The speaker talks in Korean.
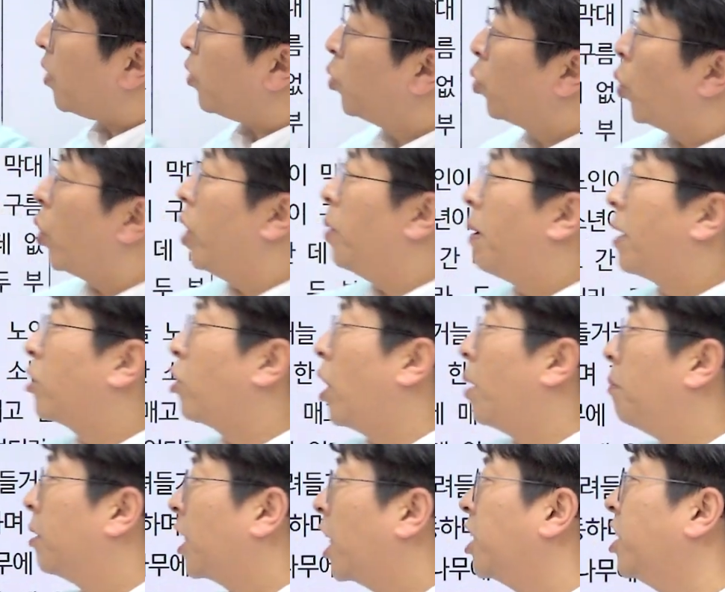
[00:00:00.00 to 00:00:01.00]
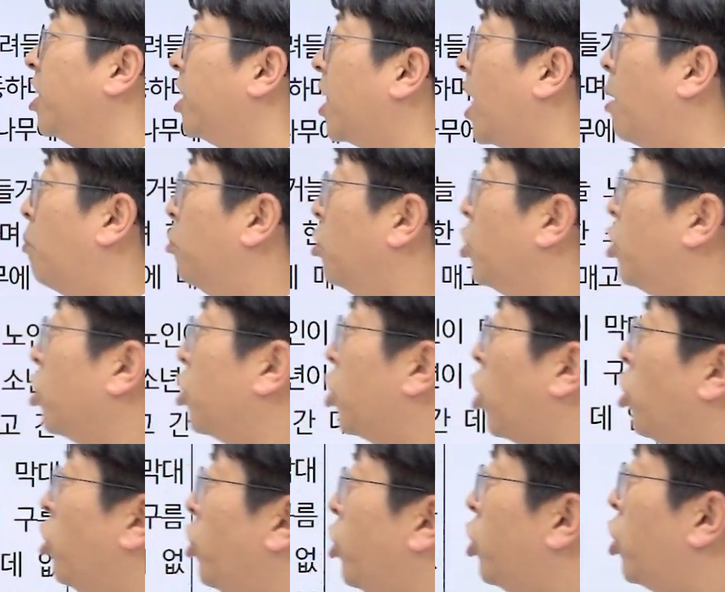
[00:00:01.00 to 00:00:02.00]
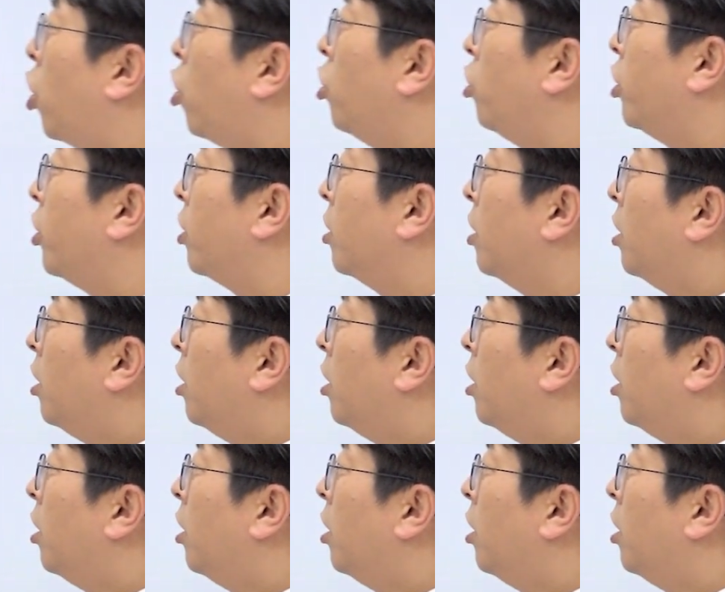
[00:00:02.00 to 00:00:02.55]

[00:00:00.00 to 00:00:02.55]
노인이 막대로 한 번 탁 치니까 문득 천천